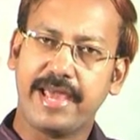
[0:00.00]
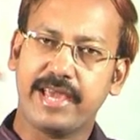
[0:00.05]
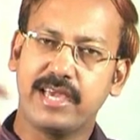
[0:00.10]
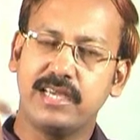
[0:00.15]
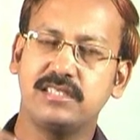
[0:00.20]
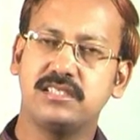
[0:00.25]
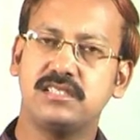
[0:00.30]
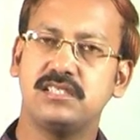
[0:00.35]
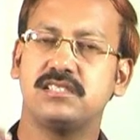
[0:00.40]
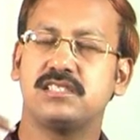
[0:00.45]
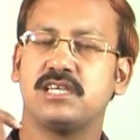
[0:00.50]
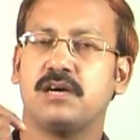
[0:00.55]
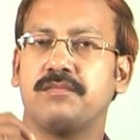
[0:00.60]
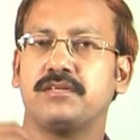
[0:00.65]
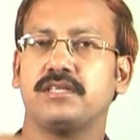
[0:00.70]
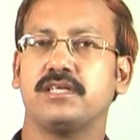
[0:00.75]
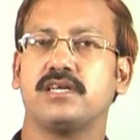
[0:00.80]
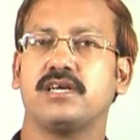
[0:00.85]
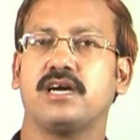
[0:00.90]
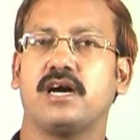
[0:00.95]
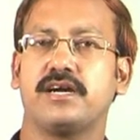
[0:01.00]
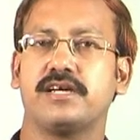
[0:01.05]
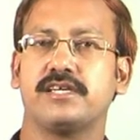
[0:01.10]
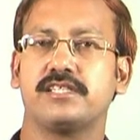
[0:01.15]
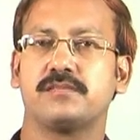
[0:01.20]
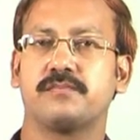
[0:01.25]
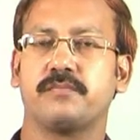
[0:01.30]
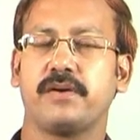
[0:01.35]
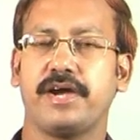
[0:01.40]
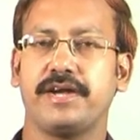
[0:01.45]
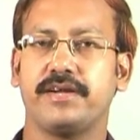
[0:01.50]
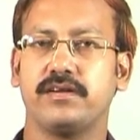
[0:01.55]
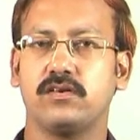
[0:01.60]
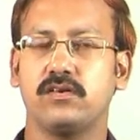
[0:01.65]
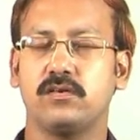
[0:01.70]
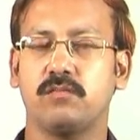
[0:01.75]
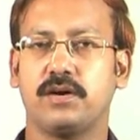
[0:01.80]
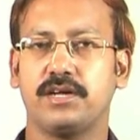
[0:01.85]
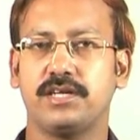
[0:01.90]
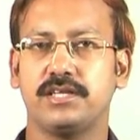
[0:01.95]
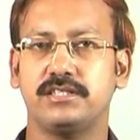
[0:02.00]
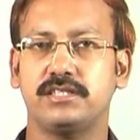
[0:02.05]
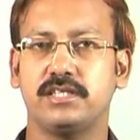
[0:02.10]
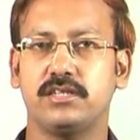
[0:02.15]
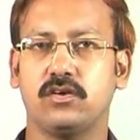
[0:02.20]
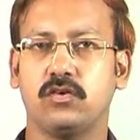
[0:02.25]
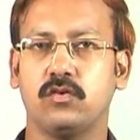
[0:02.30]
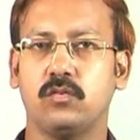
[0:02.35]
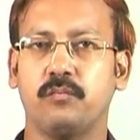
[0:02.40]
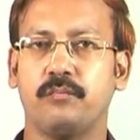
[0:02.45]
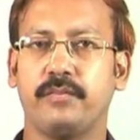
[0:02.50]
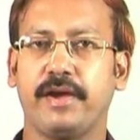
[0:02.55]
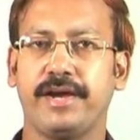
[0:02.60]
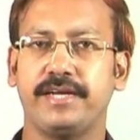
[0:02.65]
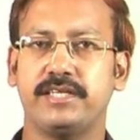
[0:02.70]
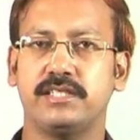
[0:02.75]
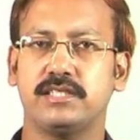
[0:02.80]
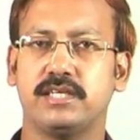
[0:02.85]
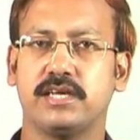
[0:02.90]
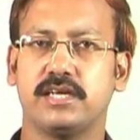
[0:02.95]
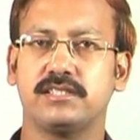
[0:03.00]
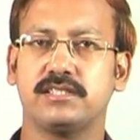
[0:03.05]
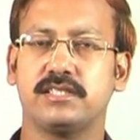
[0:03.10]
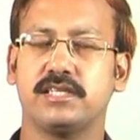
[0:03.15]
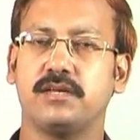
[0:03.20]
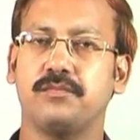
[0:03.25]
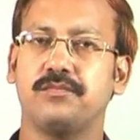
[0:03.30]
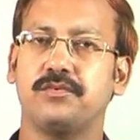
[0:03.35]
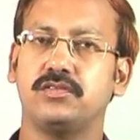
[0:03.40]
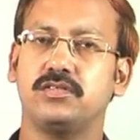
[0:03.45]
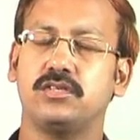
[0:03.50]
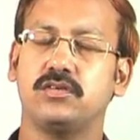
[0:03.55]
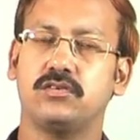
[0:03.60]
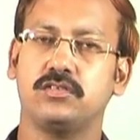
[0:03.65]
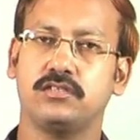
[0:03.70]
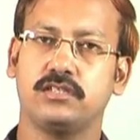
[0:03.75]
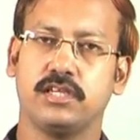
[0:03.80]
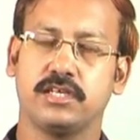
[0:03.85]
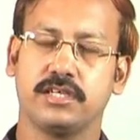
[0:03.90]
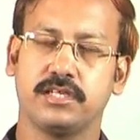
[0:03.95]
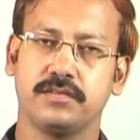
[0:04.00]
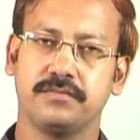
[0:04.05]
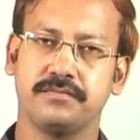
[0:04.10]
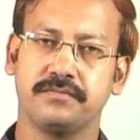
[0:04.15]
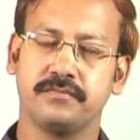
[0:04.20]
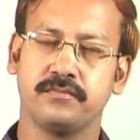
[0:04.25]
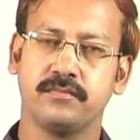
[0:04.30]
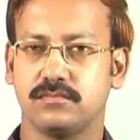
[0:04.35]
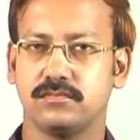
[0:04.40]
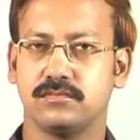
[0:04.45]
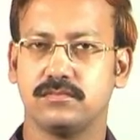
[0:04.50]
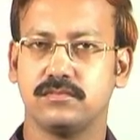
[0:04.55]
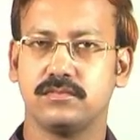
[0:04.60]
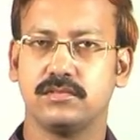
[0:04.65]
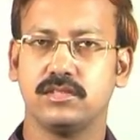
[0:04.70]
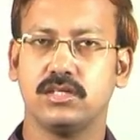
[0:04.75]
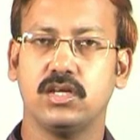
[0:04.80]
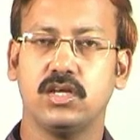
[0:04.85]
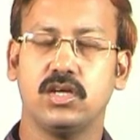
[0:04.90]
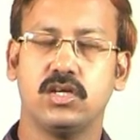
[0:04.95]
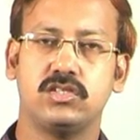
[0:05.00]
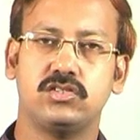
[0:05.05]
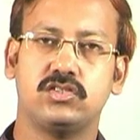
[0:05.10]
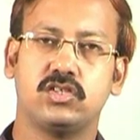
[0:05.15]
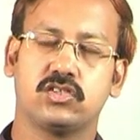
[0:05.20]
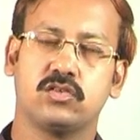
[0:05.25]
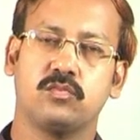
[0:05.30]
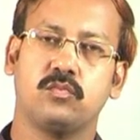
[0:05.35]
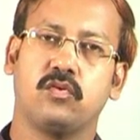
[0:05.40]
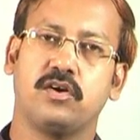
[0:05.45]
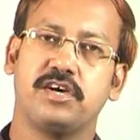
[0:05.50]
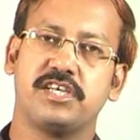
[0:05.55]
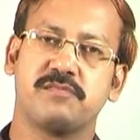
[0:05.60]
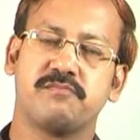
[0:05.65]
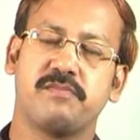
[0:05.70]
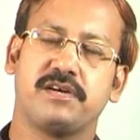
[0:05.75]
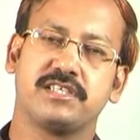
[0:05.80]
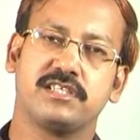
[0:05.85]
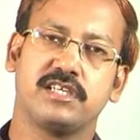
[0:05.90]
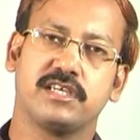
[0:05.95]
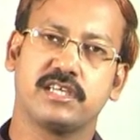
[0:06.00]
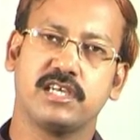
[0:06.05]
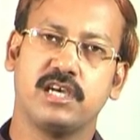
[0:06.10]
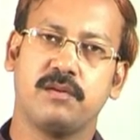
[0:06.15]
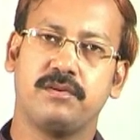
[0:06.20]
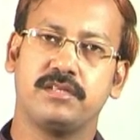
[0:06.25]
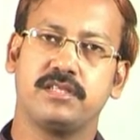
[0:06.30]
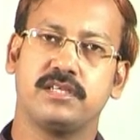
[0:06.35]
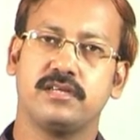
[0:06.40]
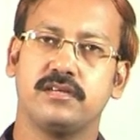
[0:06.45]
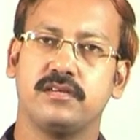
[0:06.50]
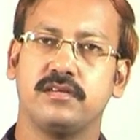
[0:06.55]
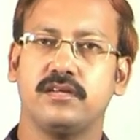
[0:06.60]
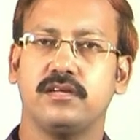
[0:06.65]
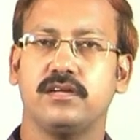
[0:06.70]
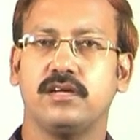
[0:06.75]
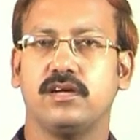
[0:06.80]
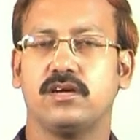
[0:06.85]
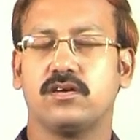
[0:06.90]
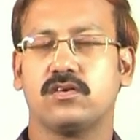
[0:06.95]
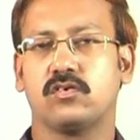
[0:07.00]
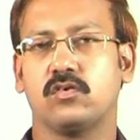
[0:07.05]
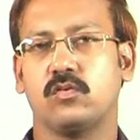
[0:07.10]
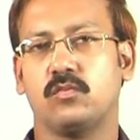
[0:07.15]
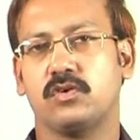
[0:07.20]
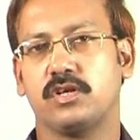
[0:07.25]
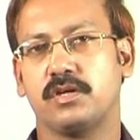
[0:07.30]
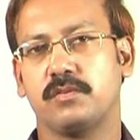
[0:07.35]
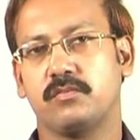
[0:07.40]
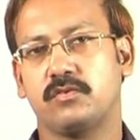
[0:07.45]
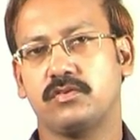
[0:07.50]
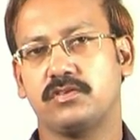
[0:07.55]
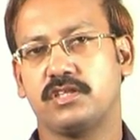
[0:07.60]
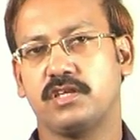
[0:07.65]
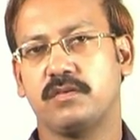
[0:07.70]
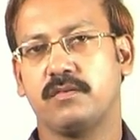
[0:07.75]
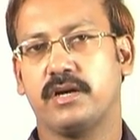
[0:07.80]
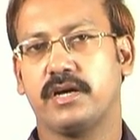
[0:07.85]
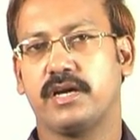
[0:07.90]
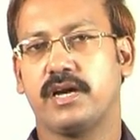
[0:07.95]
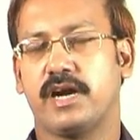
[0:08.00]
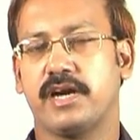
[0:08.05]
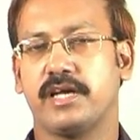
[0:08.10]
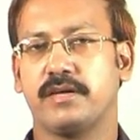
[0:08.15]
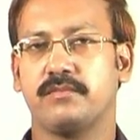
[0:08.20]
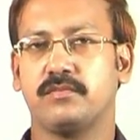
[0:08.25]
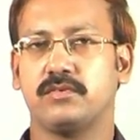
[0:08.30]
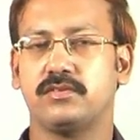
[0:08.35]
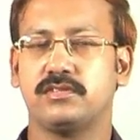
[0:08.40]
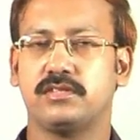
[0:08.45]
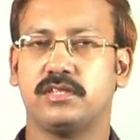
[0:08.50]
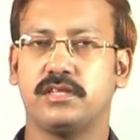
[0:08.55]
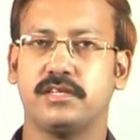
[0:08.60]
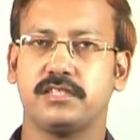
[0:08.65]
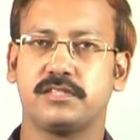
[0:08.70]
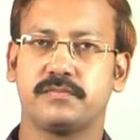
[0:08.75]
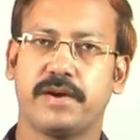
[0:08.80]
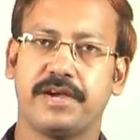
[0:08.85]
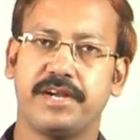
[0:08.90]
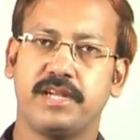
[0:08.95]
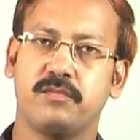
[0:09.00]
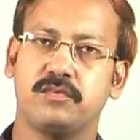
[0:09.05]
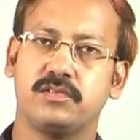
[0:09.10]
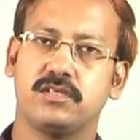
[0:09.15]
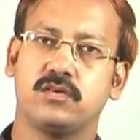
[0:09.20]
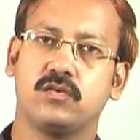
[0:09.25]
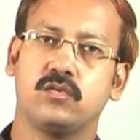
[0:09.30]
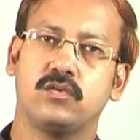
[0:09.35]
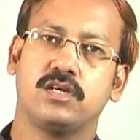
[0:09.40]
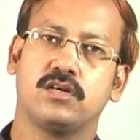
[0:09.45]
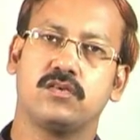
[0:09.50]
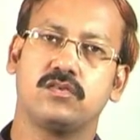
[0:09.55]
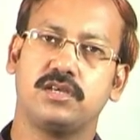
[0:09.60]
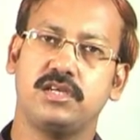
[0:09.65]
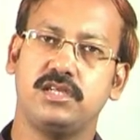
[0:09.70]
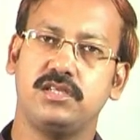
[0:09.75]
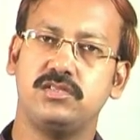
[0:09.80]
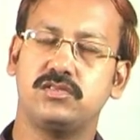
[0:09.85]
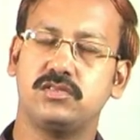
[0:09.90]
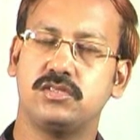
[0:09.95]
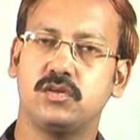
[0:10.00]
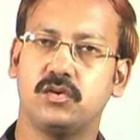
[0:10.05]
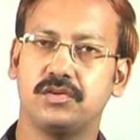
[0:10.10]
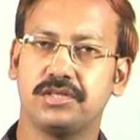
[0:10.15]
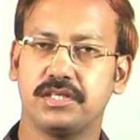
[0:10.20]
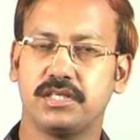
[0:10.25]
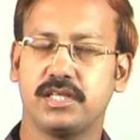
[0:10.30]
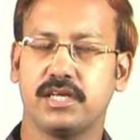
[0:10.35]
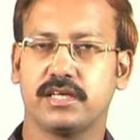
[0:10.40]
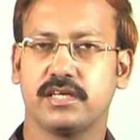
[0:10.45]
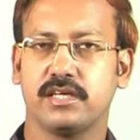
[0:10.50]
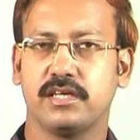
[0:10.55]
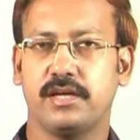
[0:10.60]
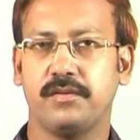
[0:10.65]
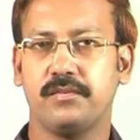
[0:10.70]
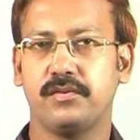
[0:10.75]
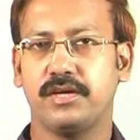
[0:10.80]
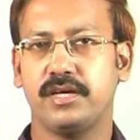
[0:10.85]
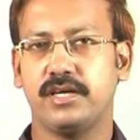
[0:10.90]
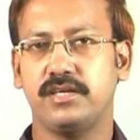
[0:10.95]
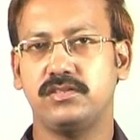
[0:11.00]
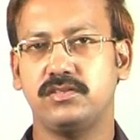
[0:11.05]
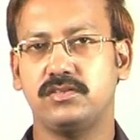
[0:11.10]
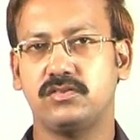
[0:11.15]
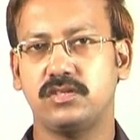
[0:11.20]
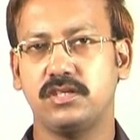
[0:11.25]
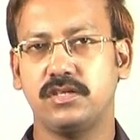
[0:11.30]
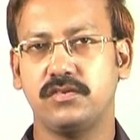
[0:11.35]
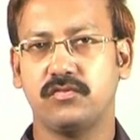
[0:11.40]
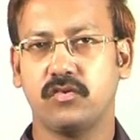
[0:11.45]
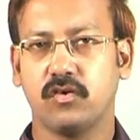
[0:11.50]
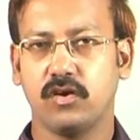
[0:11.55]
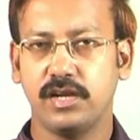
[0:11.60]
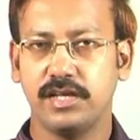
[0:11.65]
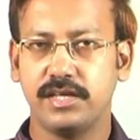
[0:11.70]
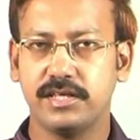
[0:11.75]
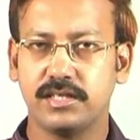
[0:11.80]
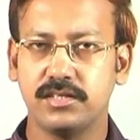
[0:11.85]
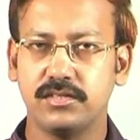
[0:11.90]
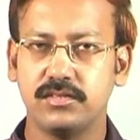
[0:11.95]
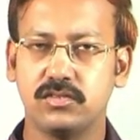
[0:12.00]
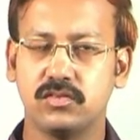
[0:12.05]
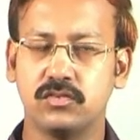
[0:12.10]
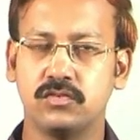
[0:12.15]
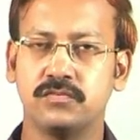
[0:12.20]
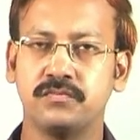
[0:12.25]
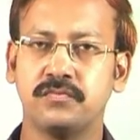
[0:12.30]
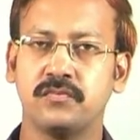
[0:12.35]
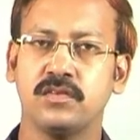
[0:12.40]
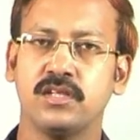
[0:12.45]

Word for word: একই জিনিস আমাদের ঘাড়ের স্পাইনগুলো মাঝে যে নরম প্যাড যে থাকে সেটার মধ্যে হতে থাকে যত বয়স বাড়তে থাকে আমাদের কোমরের মধ্যে বা ঘাড়ের মধ্যে স্পাইনের মধ্যে কোনো না কোনো ইঞ্জুরি হতেই থাকে এবং ইঞ্জুরি ফলেই কিন্তু